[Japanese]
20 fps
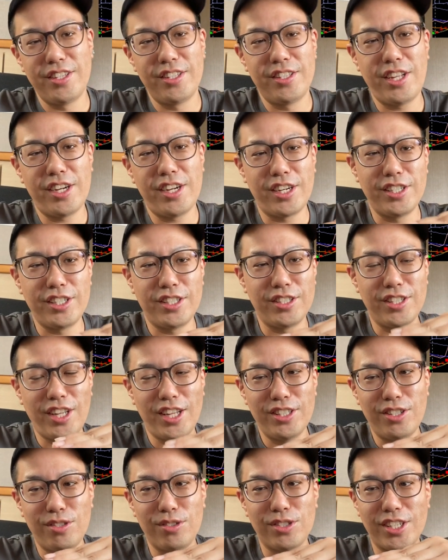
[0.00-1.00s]
なんか、なんていう
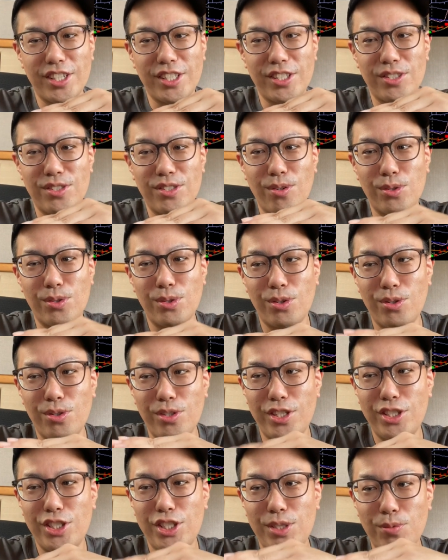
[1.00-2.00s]
んですかね、そろそろ
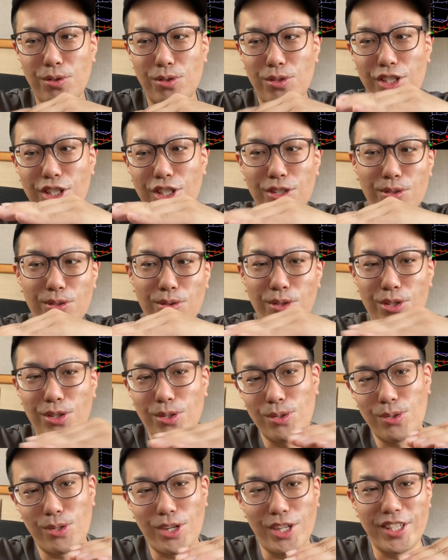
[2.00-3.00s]
一目均衡
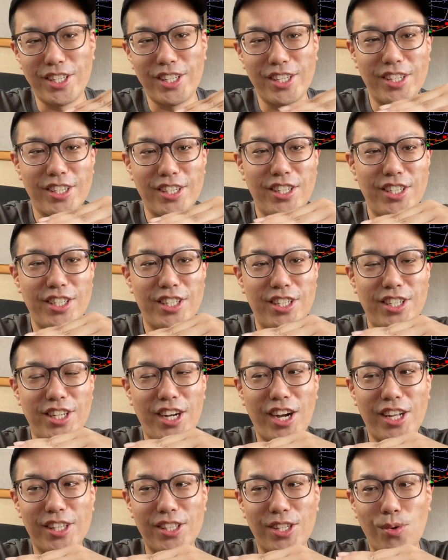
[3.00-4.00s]
表とかに引っ
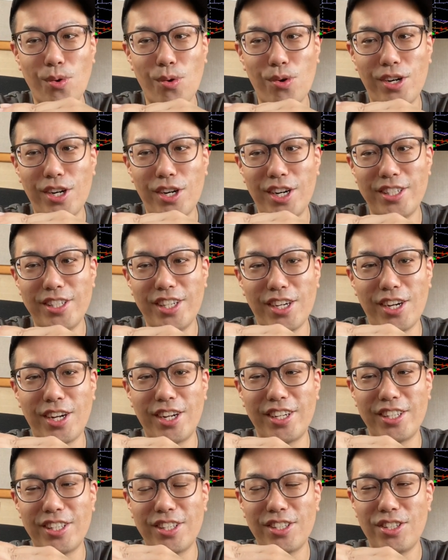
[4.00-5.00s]
かかって、こっからなん
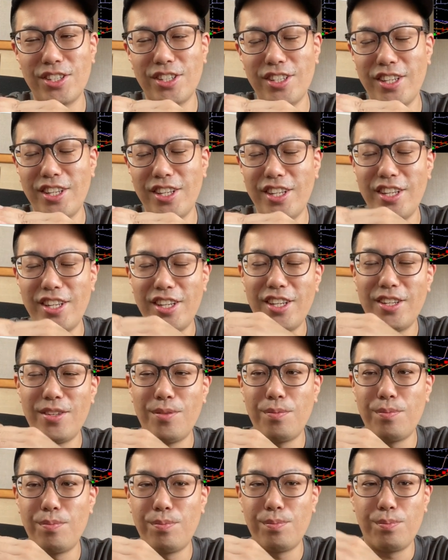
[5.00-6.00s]
か、
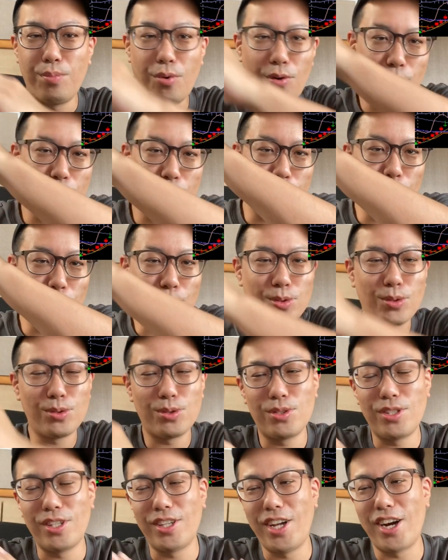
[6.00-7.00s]
ポーンと
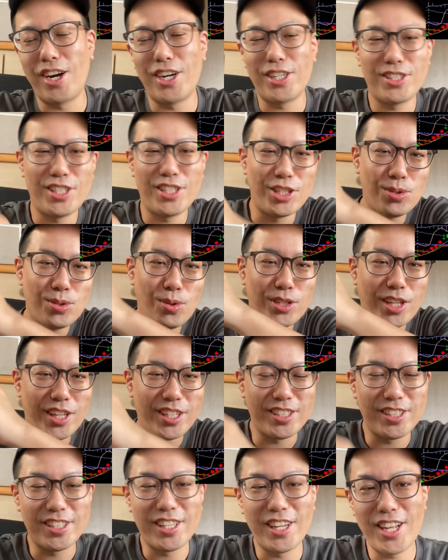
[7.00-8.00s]
上がってきそう
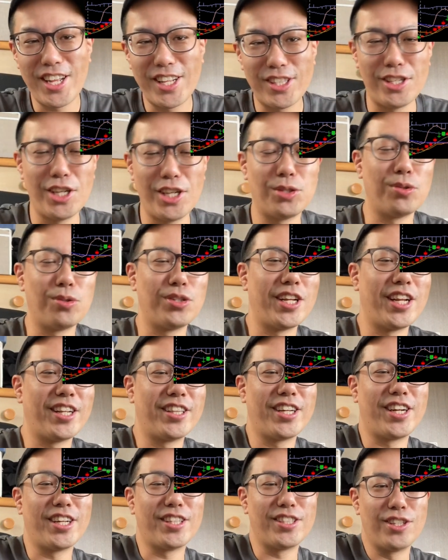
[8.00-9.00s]
な、だなってやつを狙っ
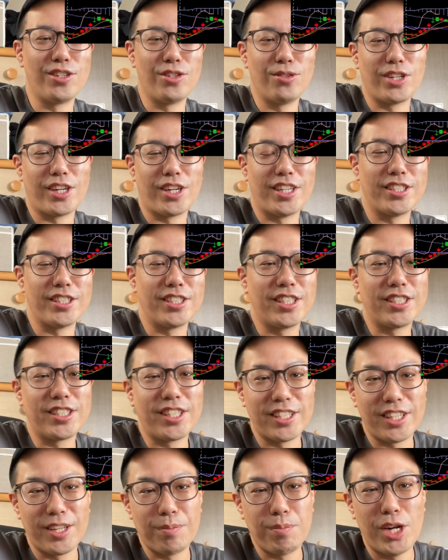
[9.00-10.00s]
て買ってるような感じです
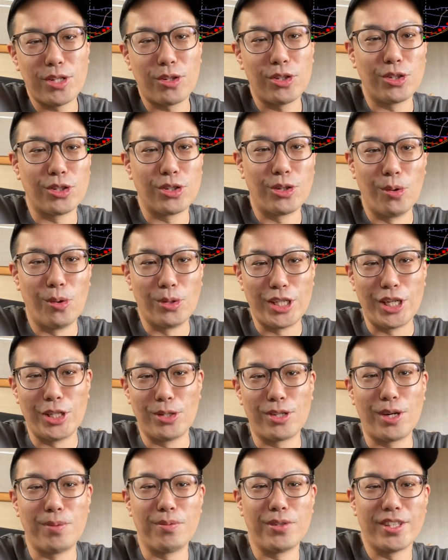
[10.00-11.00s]
かね。まあ、あと一応業績
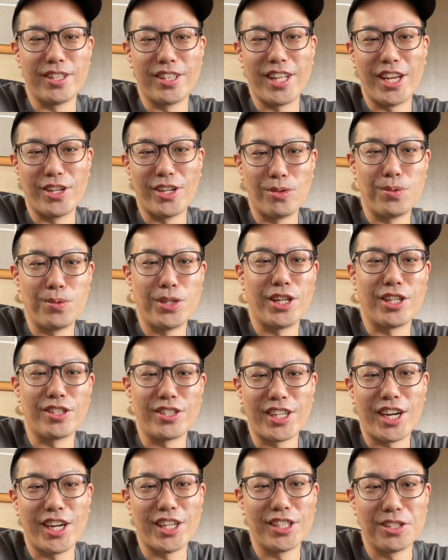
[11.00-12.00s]
とか内容みたいです
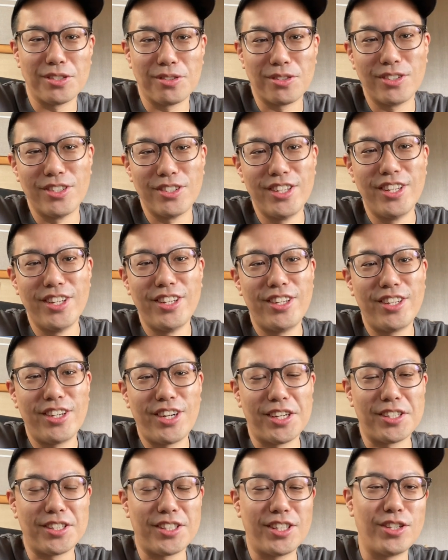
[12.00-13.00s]
ね、会社の。
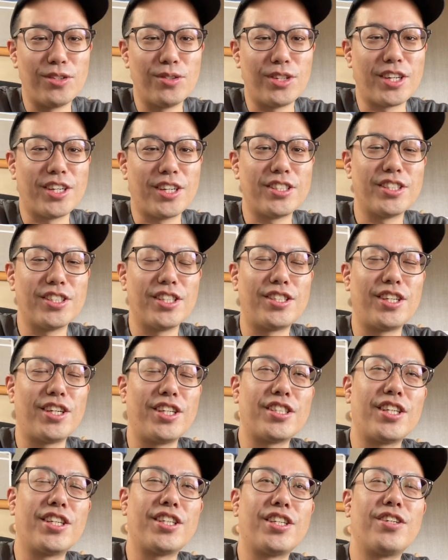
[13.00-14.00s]
買ってるような感じですか
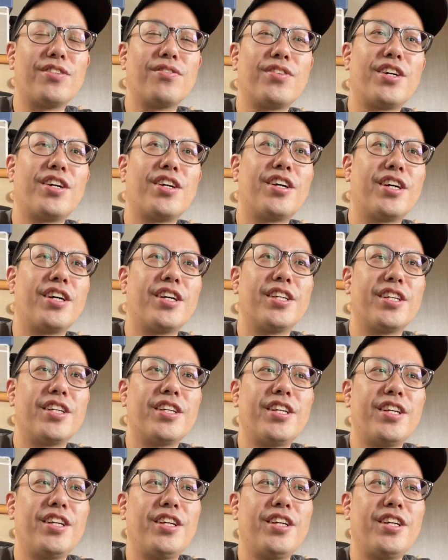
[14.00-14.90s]
ね、最近は。はい。